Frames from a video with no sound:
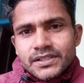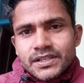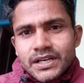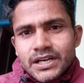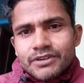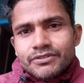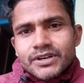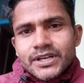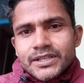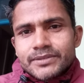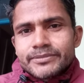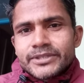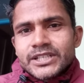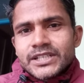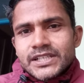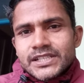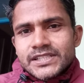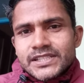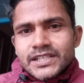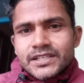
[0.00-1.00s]
आवागमन
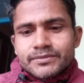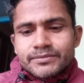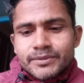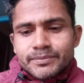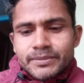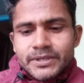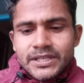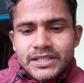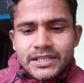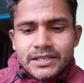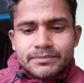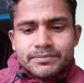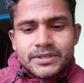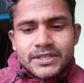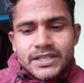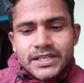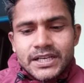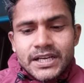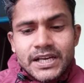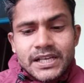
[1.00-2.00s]
के चक्र में पड़ना
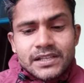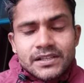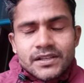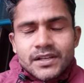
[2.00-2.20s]
पड़ेगा